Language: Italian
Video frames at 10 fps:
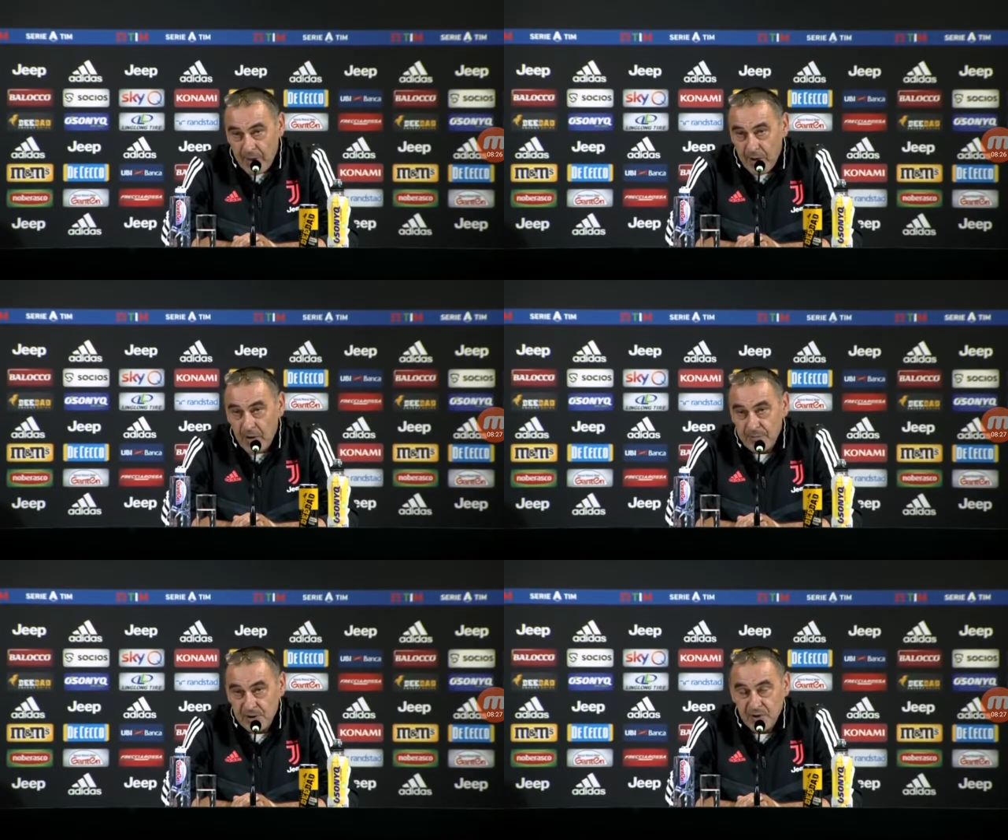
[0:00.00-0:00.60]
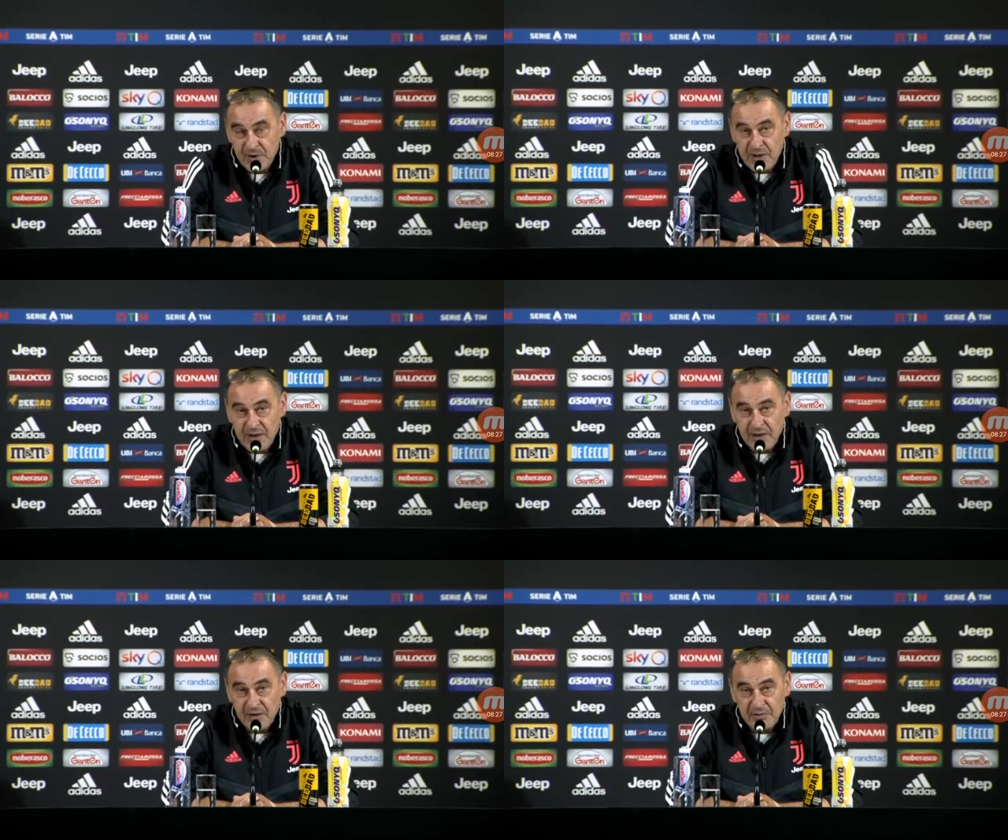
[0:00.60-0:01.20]
però bisogna
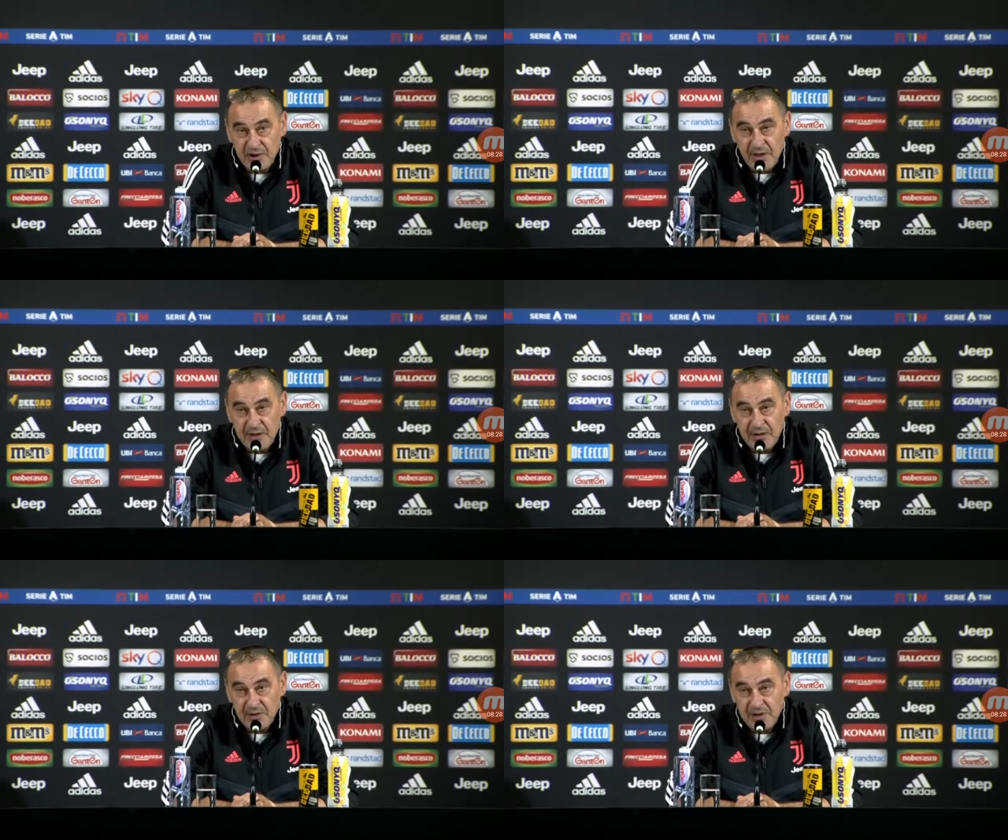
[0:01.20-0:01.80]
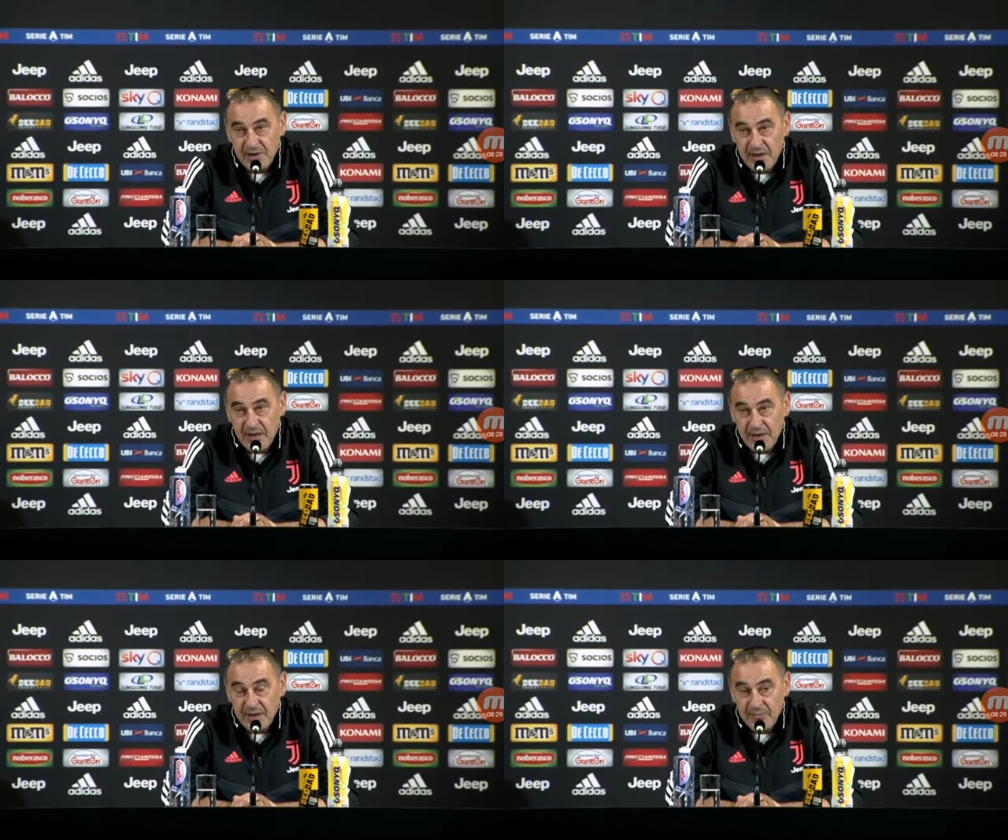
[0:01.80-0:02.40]
anche cominciare a
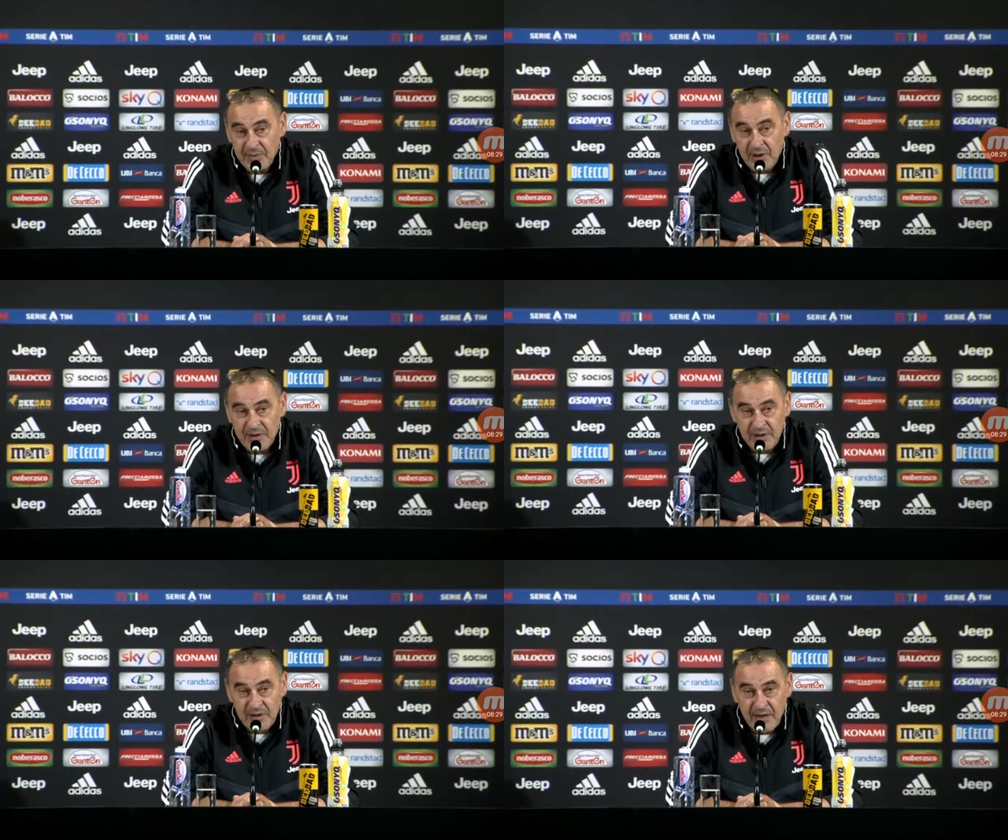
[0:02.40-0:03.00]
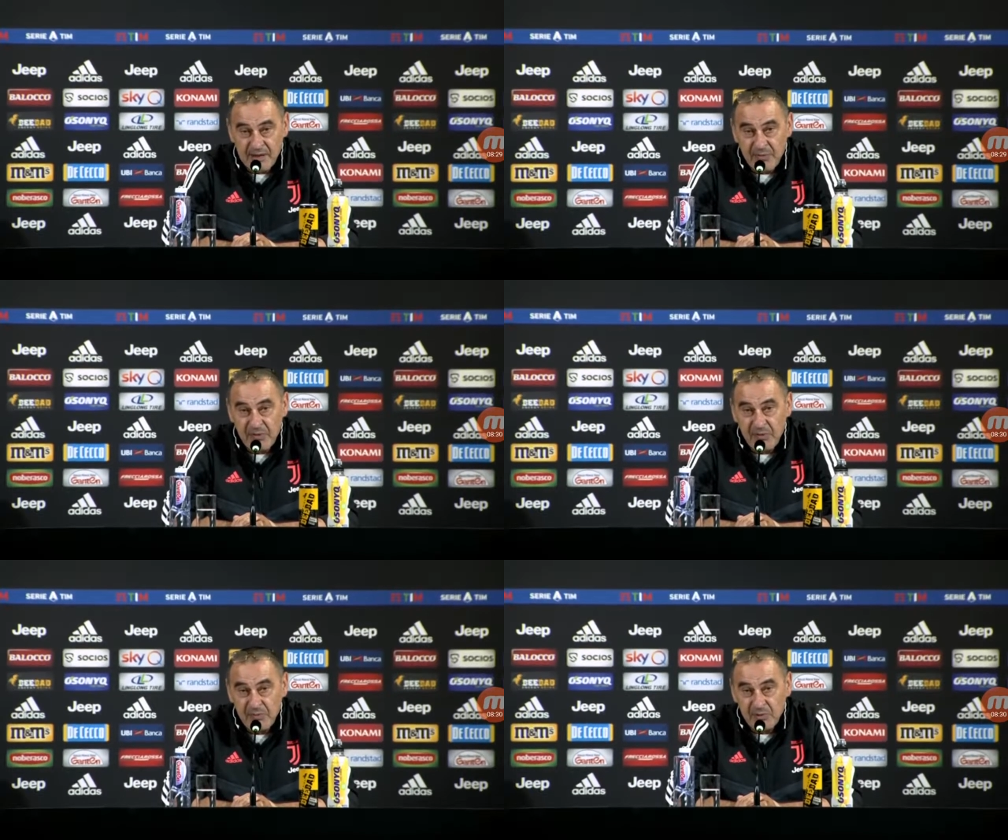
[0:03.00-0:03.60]
considerare che il campionato italiano
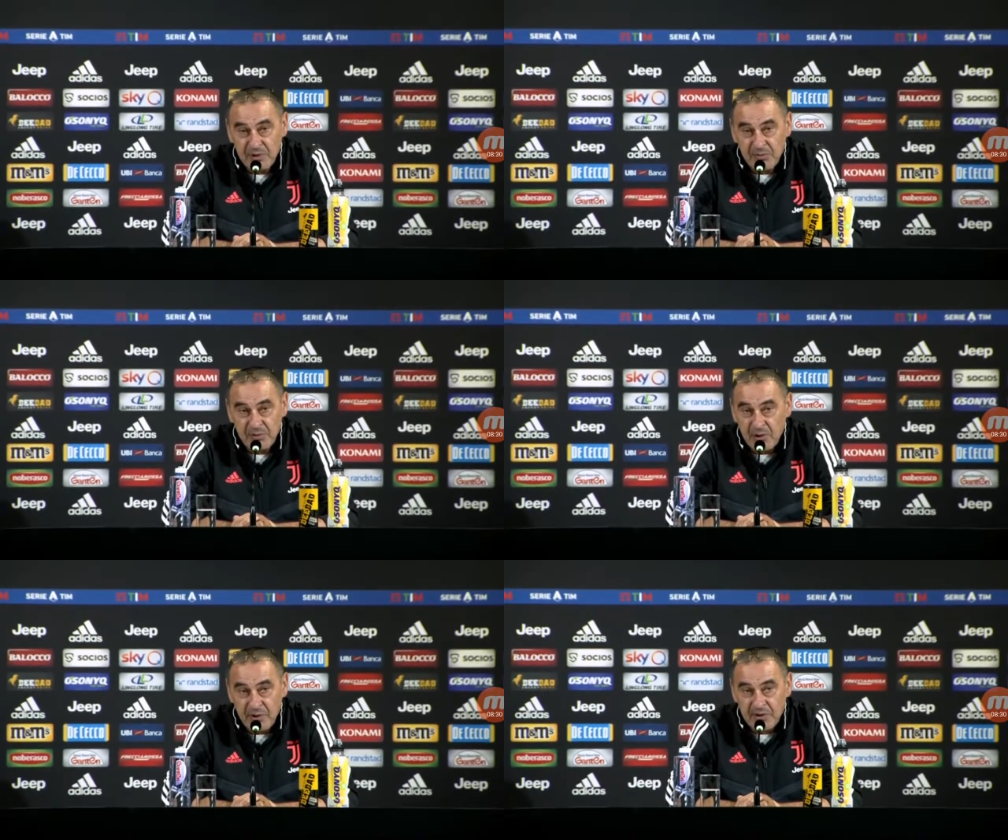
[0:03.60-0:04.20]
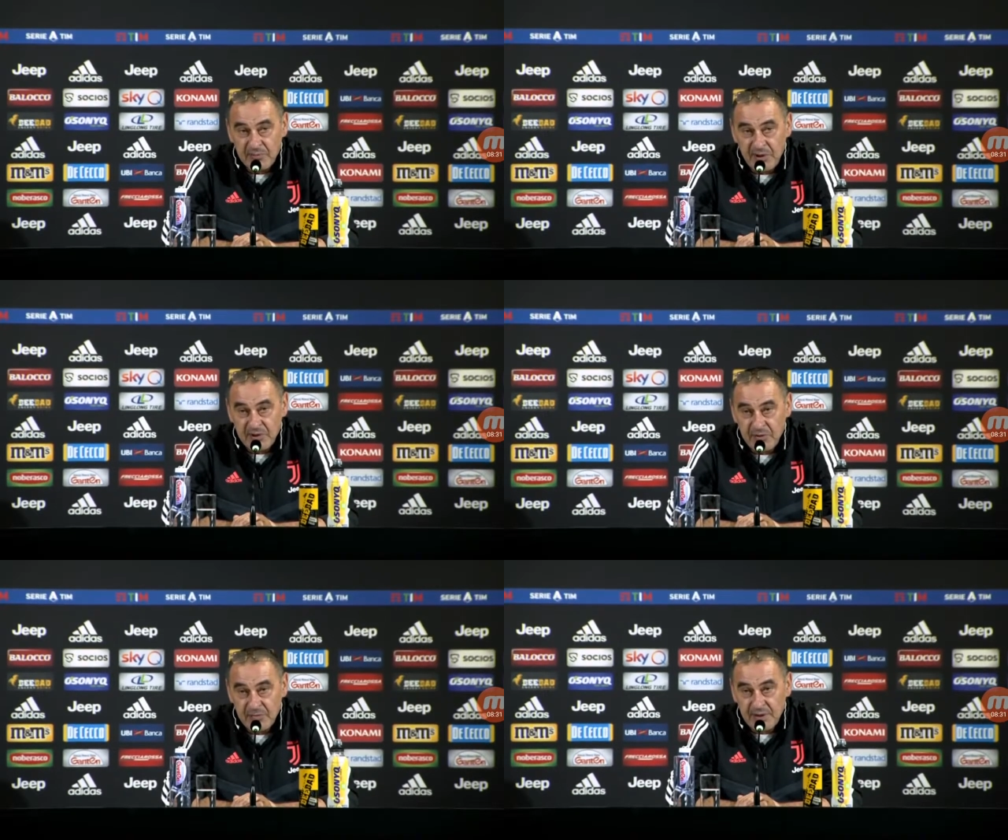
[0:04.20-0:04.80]
esprime molti più gol
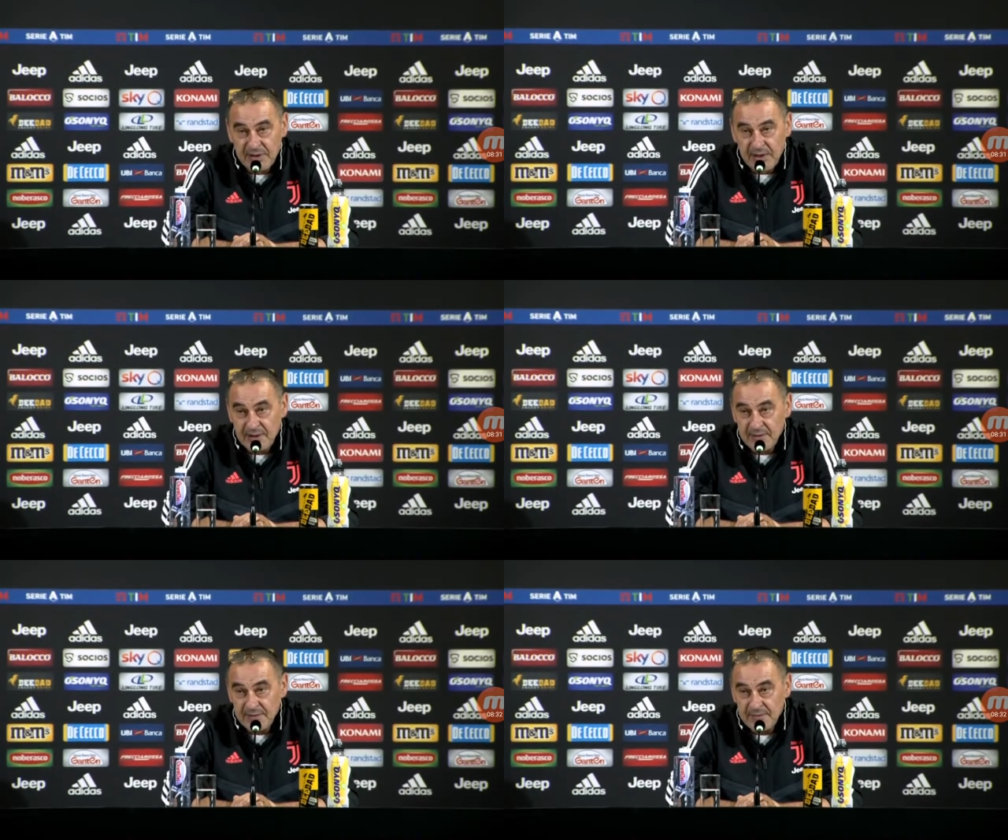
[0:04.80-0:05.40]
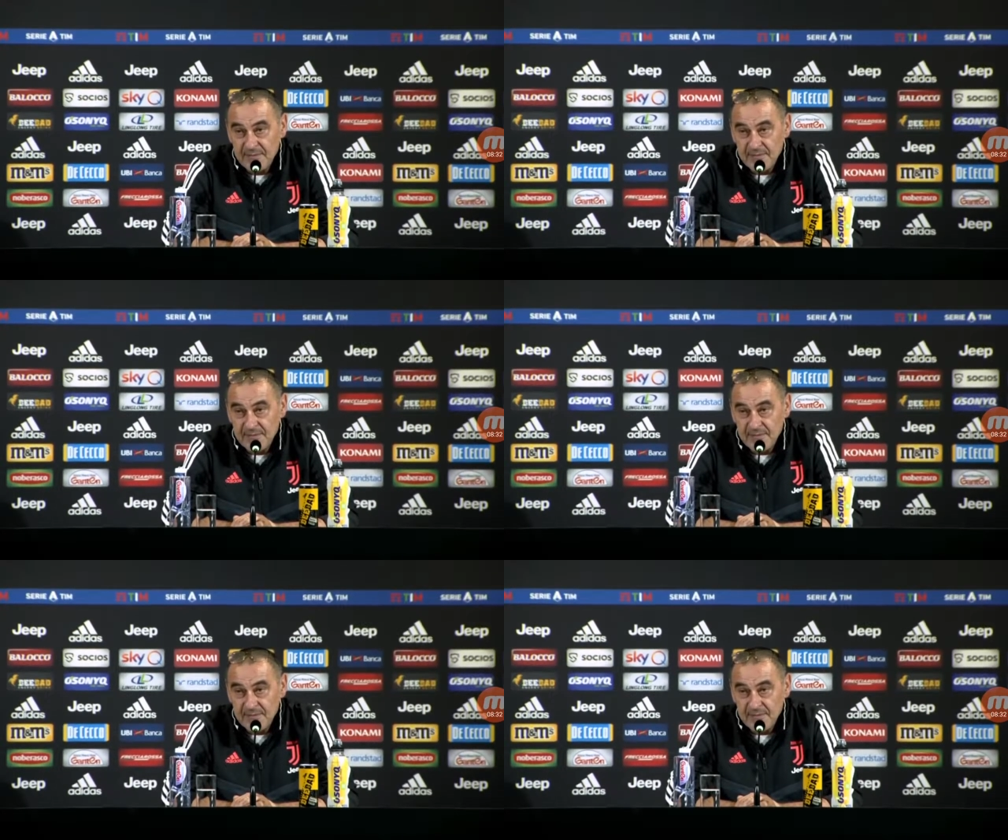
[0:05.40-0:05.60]
rispetto al passato.